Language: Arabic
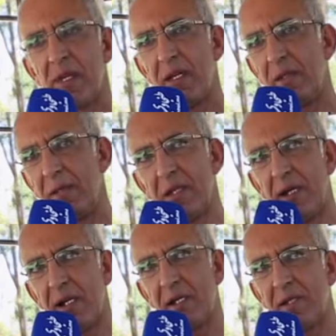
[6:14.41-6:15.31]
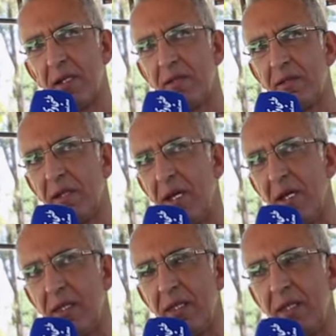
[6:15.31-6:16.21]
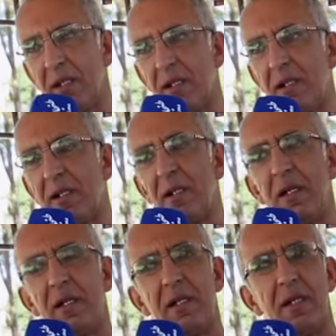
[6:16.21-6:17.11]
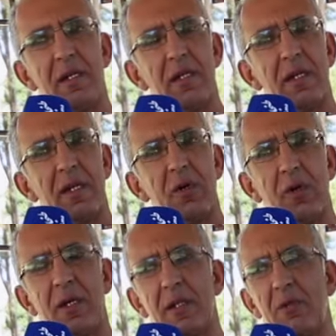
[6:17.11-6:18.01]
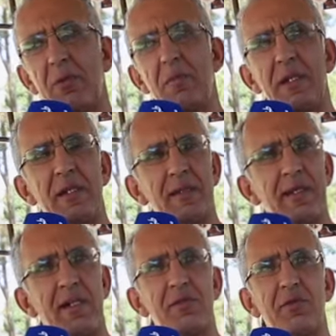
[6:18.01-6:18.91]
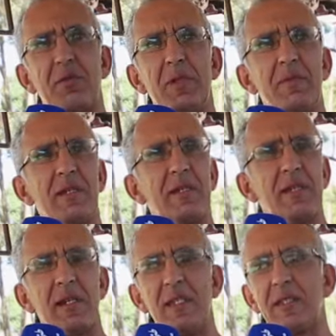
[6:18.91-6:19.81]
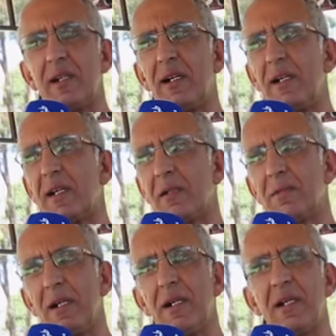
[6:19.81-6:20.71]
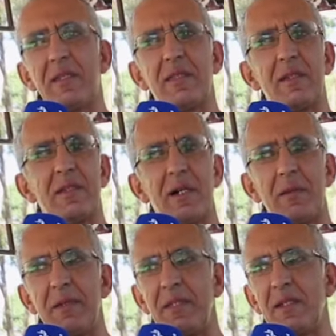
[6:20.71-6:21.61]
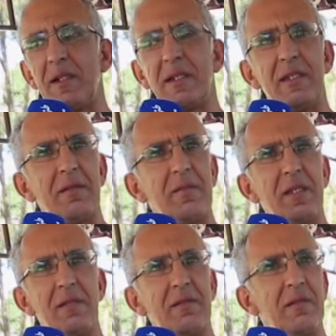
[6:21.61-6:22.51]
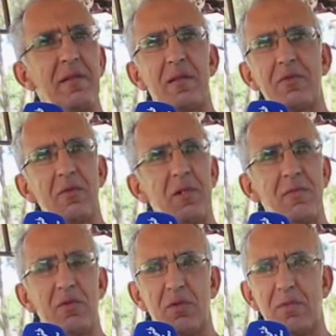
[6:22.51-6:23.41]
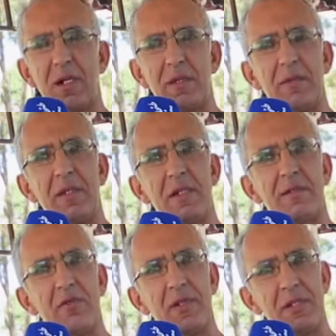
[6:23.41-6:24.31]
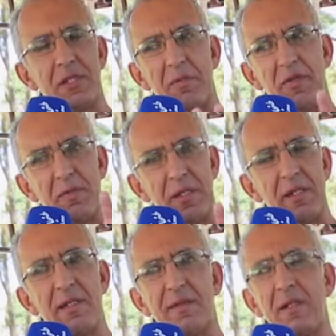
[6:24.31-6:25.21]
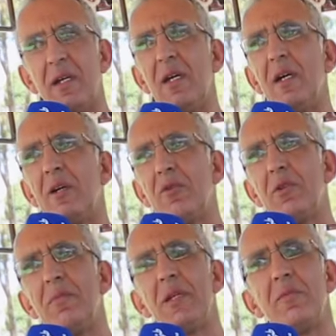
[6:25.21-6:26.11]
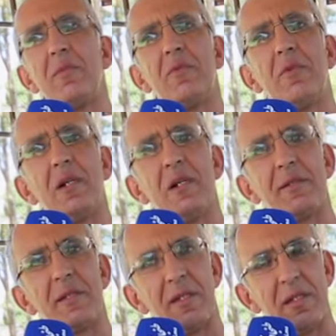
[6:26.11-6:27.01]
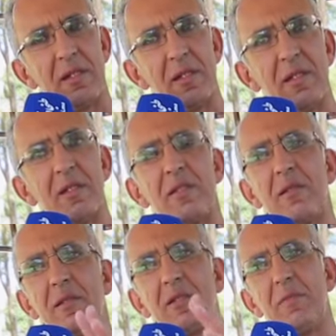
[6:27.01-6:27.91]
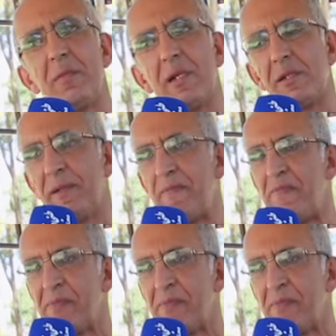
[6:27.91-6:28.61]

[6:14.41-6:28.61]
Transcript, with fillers: يعني بدراجات عاديه آه، اخوان كانوا من مدينه ازرو من مدينه القنيطرة الرباط دار بيضاء يعني من كل المدن المغربيه سوف نجتمع في مدينه قلميم وسنتم راجعين